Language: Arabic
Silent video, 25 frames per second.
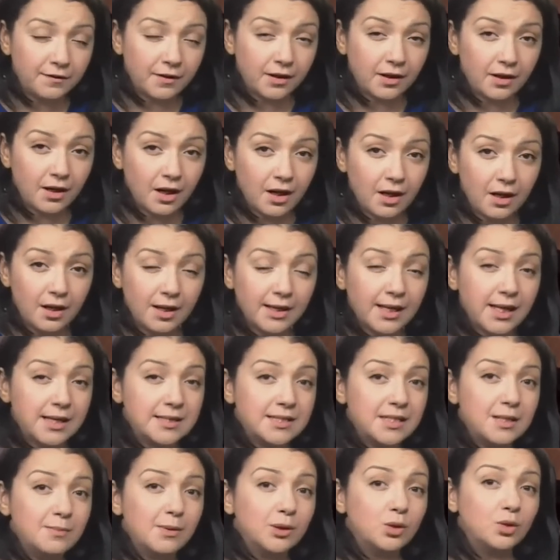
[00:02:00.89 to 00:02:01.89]
في الرقة
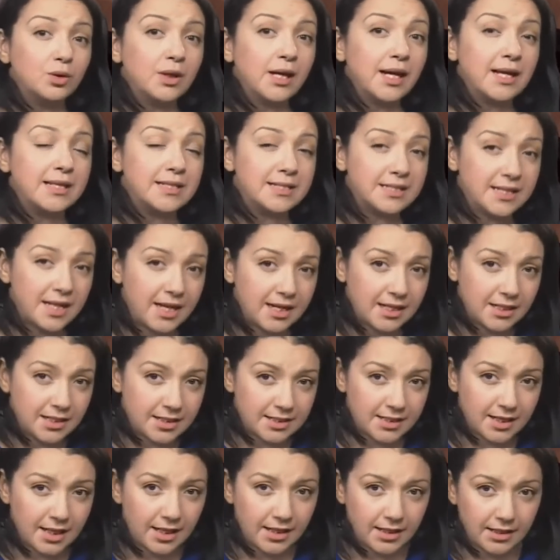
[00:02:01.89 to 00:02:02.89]
كتيبة الخنساء
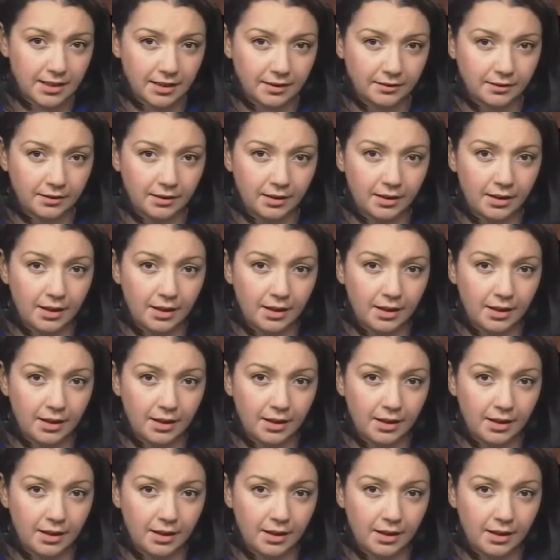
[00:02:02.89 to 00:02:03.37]
النسائية